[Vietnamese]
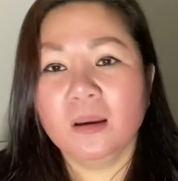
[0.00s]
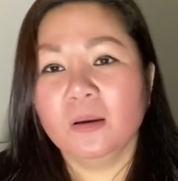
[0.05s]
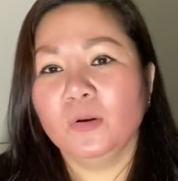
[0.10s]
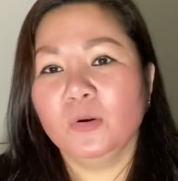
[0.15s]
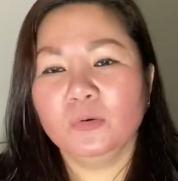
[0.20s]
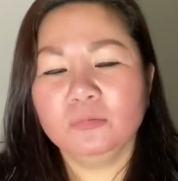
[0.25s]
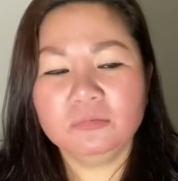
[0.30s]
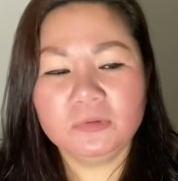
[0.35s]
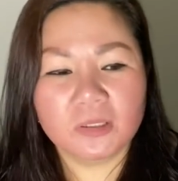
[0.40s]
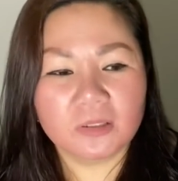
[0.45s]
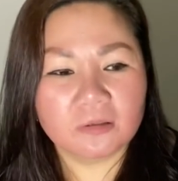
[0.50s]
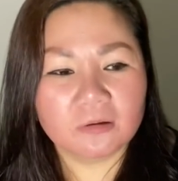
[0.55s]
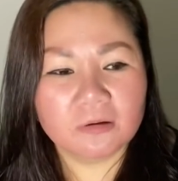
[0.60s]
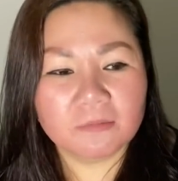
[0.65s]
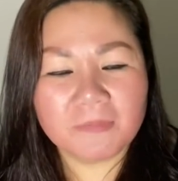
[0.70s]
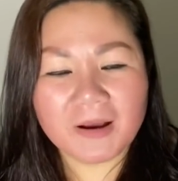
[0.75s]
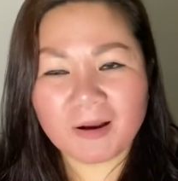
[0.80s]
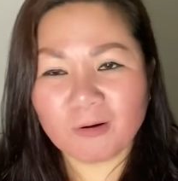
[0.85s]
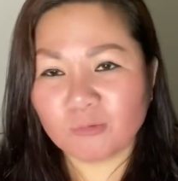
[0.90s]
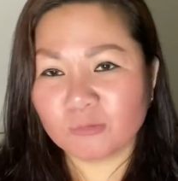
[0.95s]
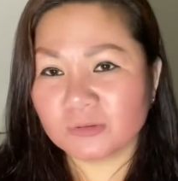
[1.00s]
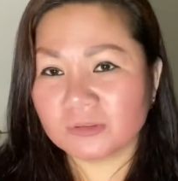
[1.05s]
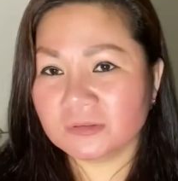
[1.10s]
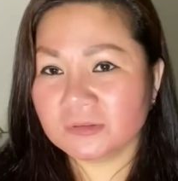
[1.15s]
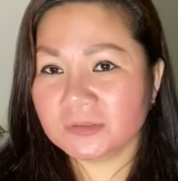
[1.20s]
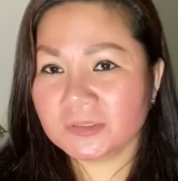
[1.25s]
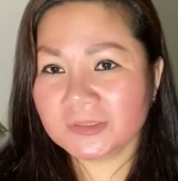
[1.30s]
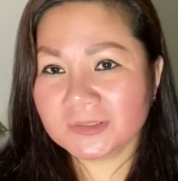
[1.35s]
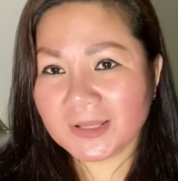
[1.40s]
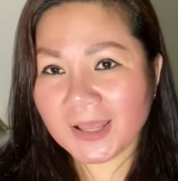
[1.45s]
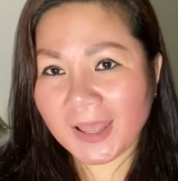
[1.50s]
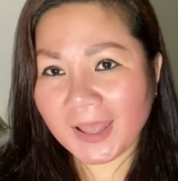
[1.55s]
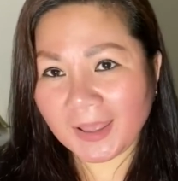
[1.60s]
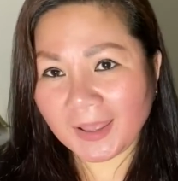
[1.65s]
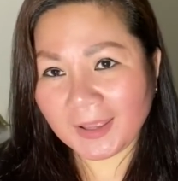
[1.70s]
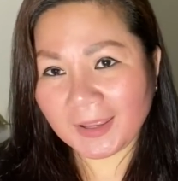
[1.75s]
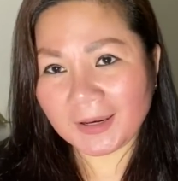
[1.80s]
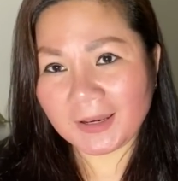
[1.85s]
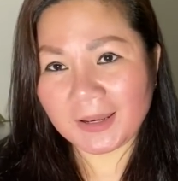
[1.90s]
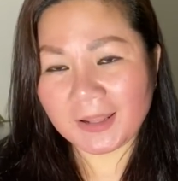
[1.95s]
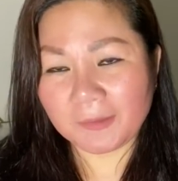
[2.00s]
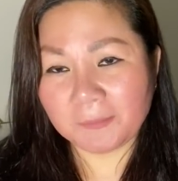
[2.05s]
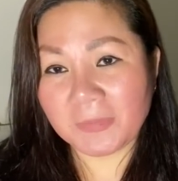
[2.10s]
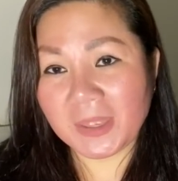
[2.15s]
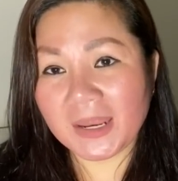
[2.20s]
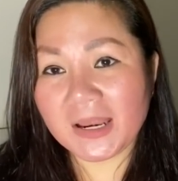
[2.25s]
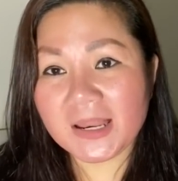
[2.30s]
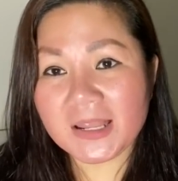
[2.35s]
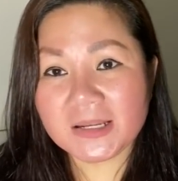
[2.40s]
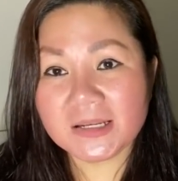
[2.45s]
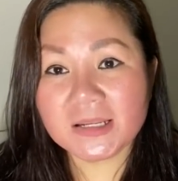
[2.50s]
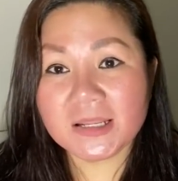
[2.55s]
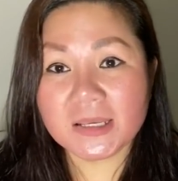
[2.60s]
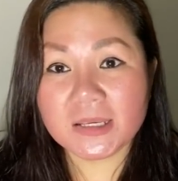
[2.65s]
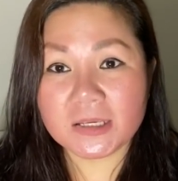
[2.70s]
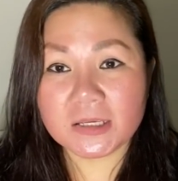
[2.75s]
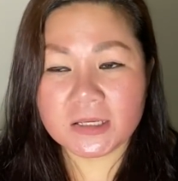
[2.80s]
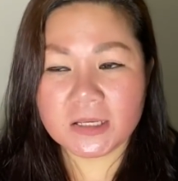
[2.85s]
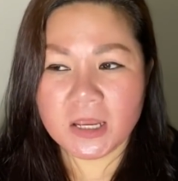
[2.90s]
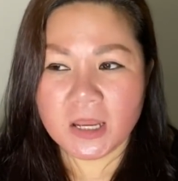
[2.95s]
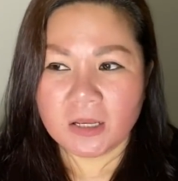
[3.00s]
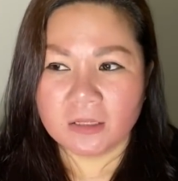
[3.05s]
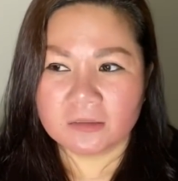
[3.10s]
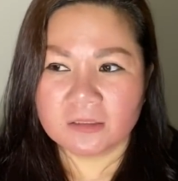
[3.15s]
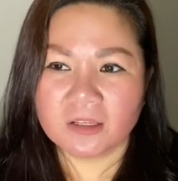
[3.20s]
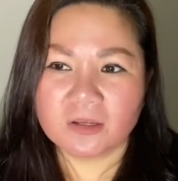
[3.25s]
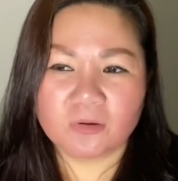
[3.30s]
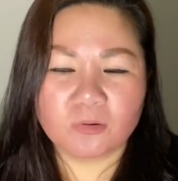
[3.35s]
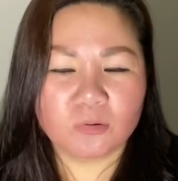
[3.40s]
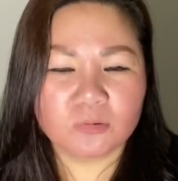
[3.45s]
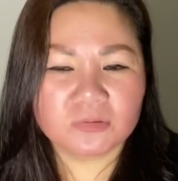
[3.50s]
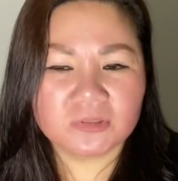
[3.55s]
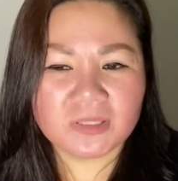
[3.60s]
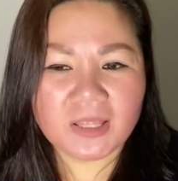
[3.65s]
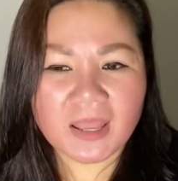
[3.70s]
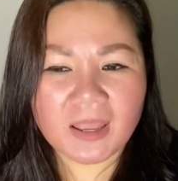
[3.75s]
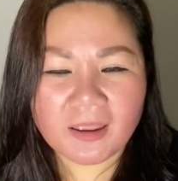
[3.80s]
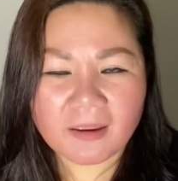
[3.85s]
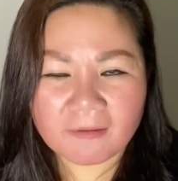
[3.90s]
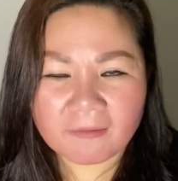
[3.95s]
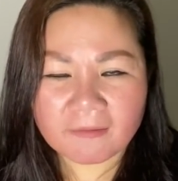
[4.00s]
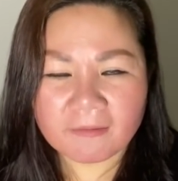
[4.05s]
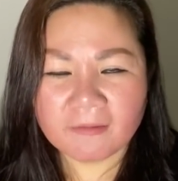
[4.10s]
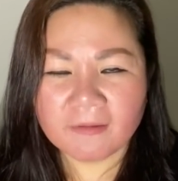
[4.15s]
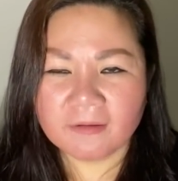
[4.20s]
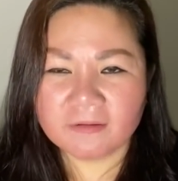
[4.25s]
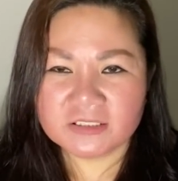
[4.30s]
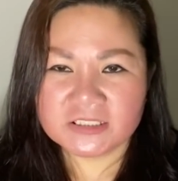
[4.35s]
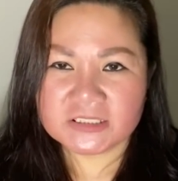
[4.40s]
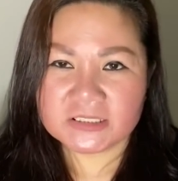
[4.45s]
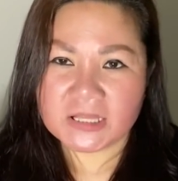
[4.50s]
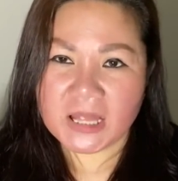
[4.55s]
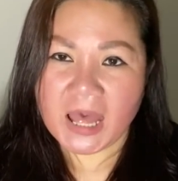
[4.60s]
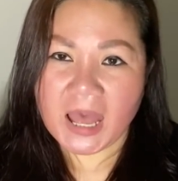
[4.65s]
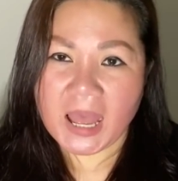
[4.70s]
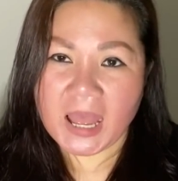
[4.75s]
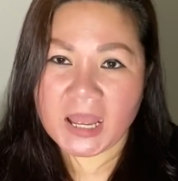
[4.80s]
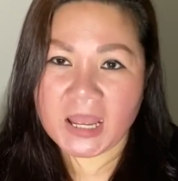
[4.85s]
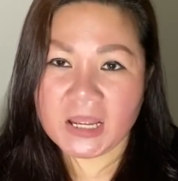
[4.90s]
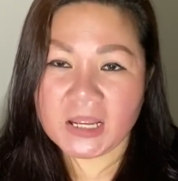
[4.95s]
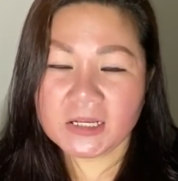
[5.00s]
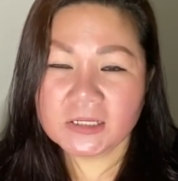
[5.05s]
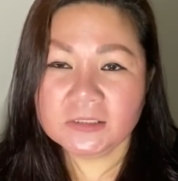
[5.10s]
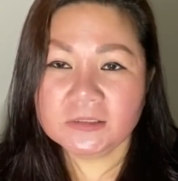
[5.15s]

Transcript: lúc thị có bầu đứa thứ hai là bé lấy lì thì cô ta đã